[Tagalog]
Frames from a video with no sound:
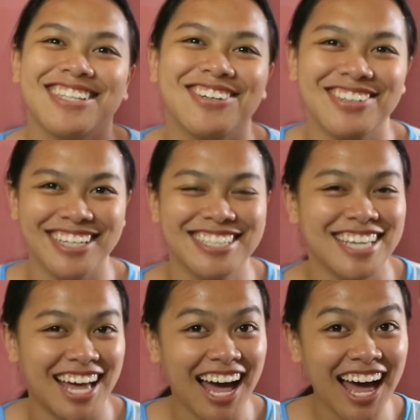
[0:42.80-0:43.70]
si Donut
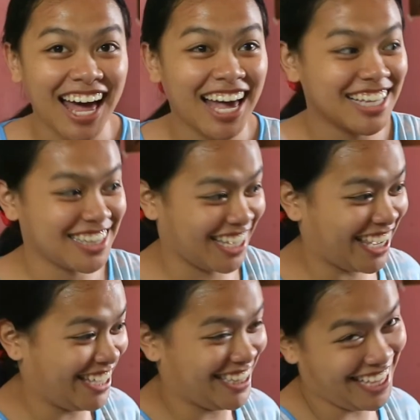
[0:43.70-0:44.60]
sa
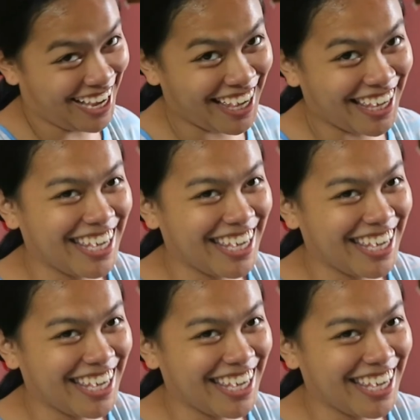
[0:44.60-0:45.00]
Tagaytay.